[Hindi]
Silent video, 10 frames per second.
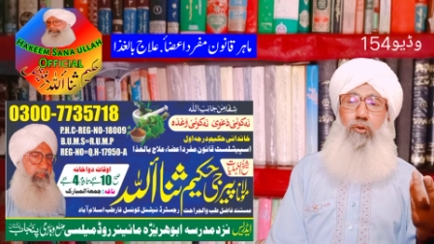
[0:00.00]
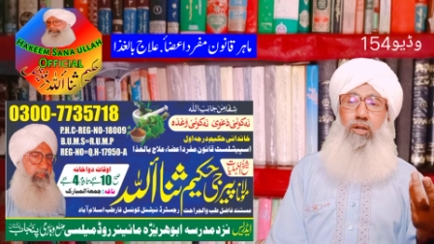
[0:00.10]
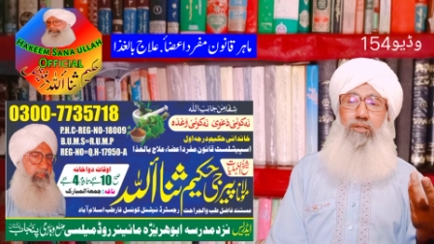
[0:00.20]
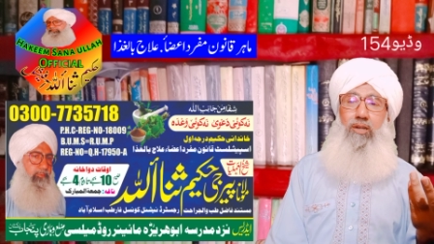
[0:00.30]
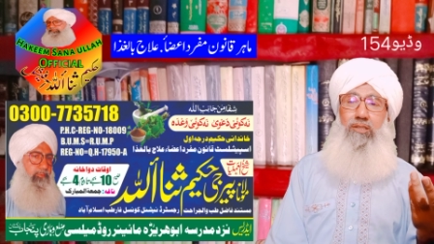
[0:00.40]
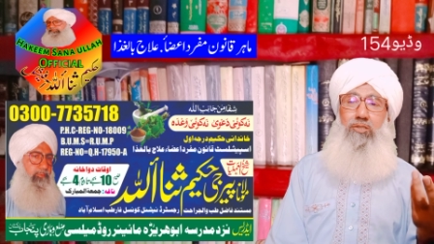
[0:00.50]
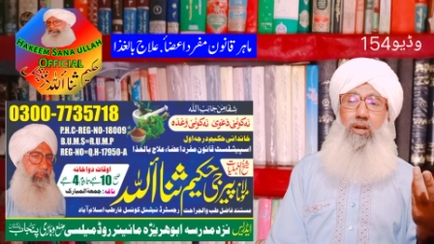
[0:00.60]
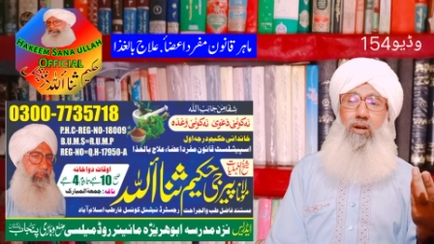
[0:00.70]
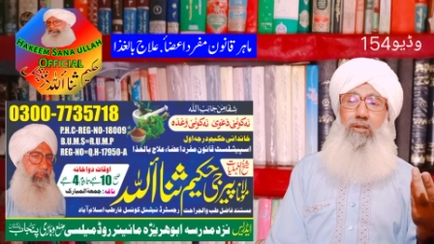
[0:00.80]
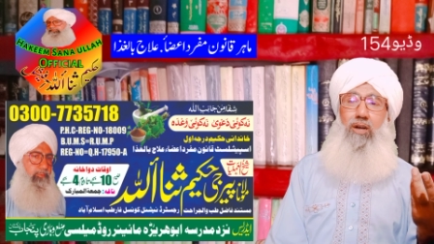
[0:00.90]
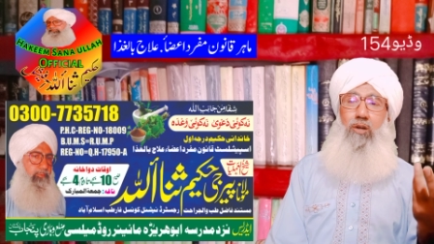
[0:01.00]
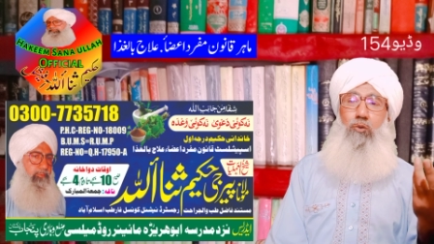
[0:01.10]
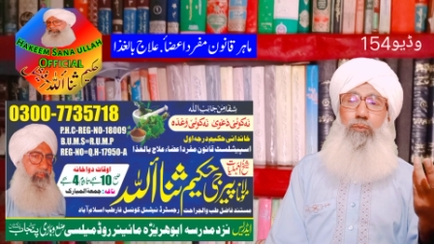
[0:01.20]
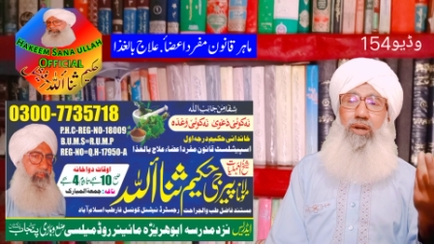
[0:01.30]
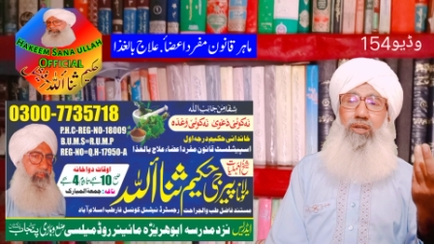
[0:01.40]
सुहाजना साग
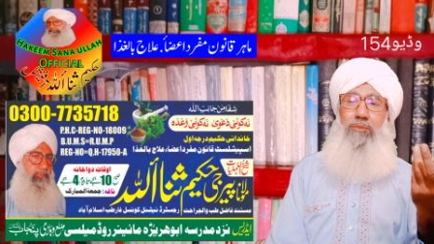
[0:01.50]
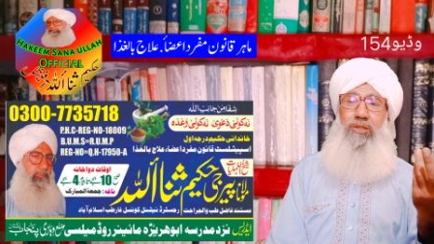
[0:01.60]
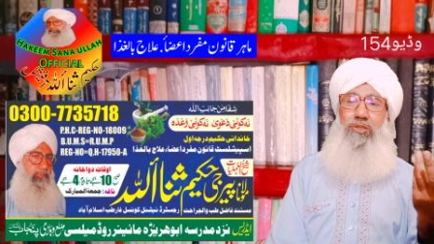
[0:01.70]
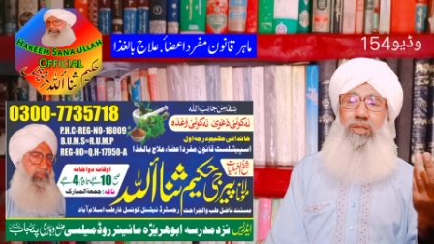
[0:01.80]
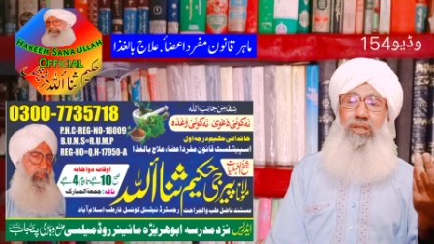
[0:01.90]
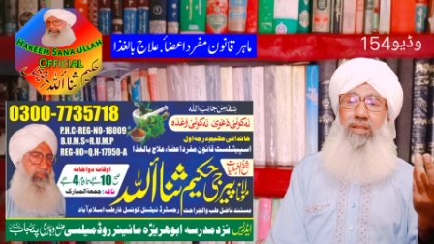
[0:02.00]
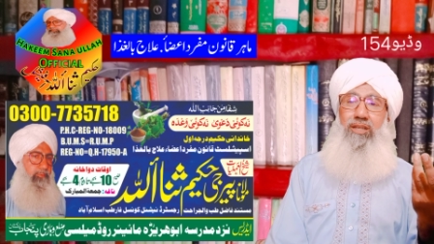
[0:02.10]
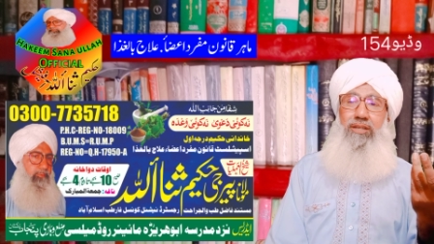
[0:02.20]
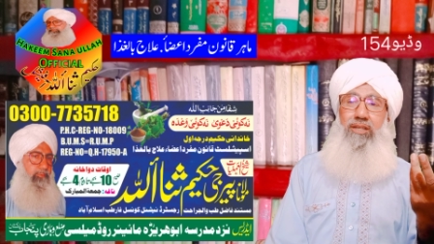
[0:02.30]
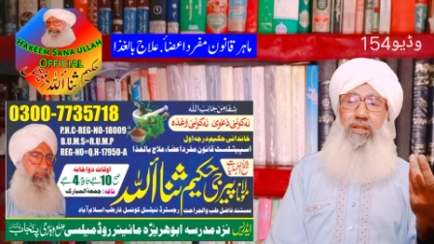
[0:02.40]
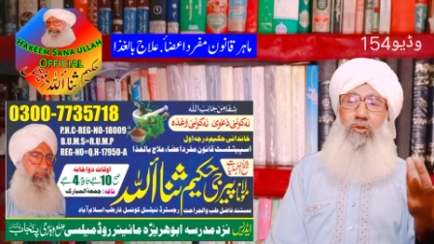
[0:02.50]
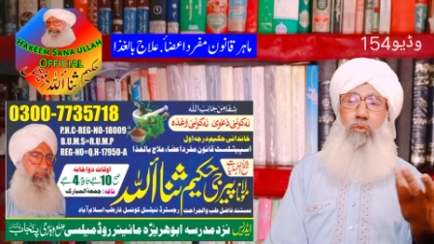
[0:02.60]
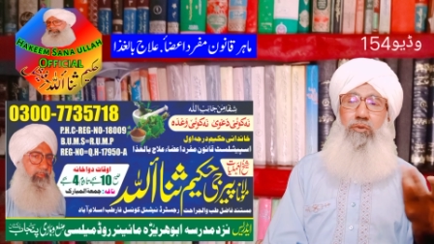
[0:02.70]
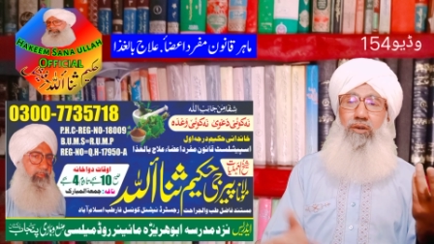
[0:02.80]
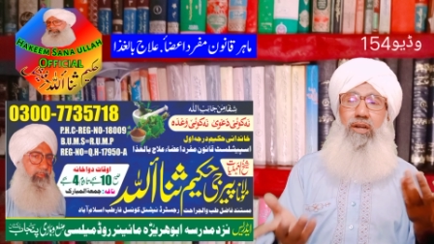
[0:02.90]
आलू पालक मेथी
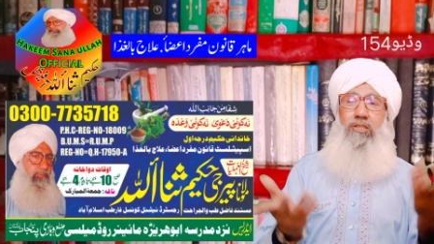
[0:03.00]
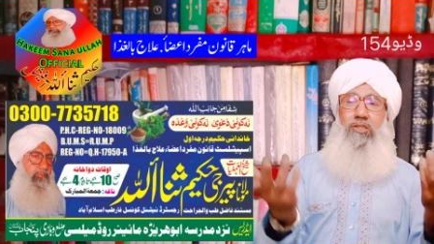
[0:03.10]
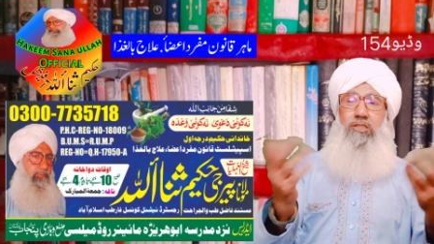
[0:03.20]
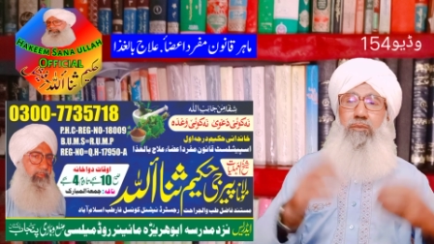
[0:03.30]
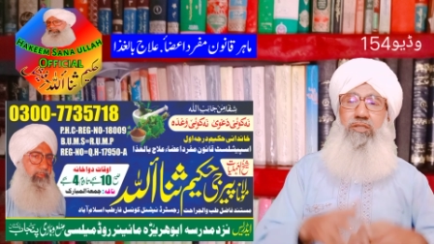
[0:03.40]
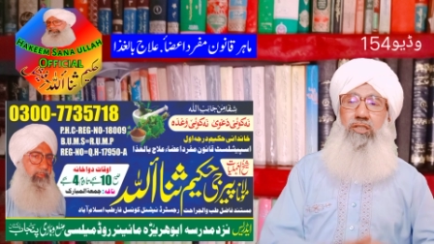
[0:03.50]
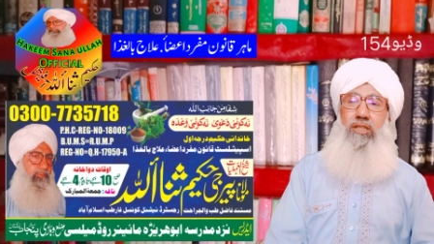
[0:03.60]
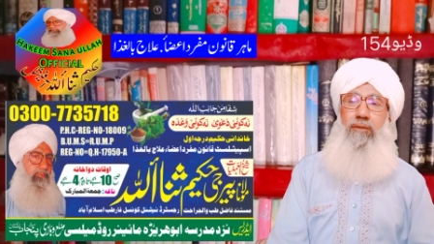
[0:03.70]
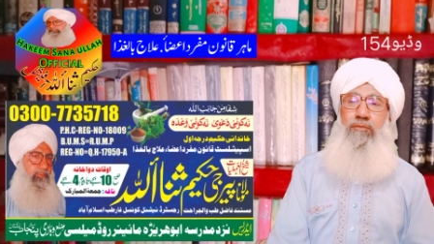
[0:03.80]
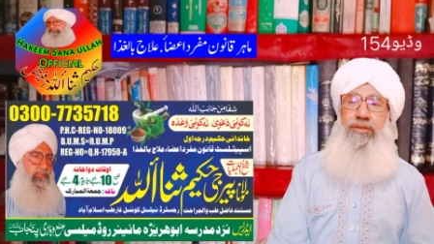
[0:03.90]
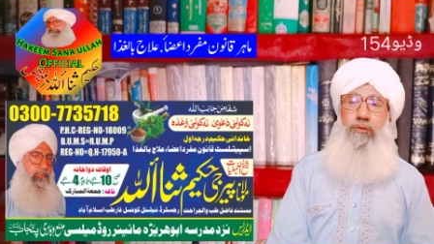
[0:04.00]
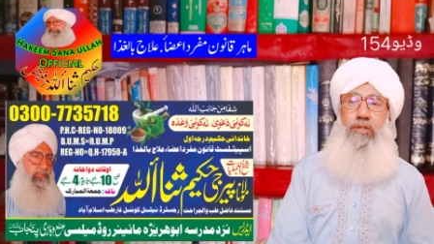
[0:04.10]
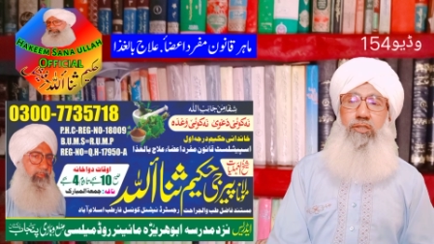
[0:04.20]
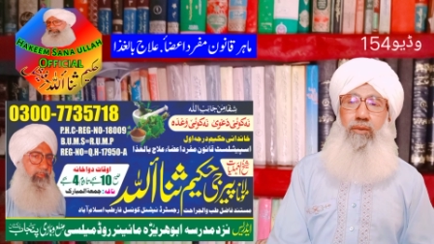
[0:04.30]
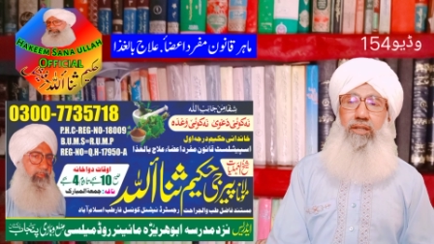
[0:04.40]
गोभी वगैरह इस किस्म की चीज़ें वो
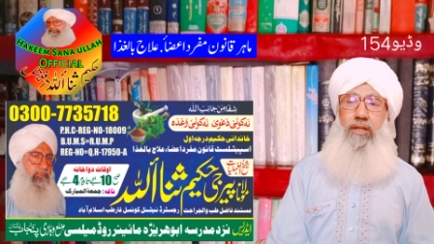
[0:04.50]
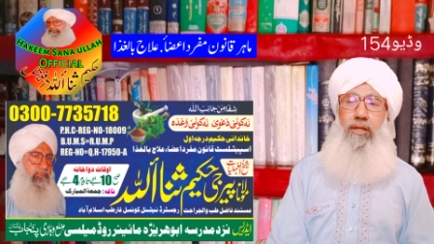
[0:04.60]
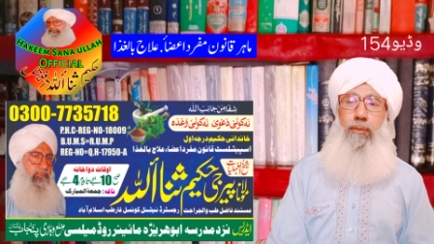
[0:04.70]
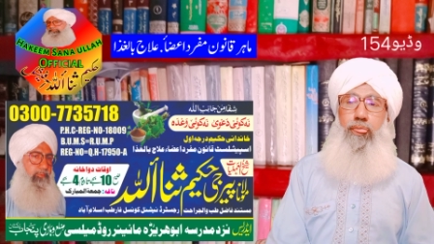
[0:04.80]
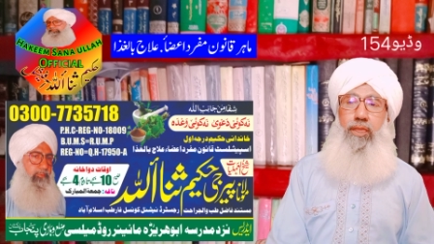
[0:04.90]
इस्तेमाल करें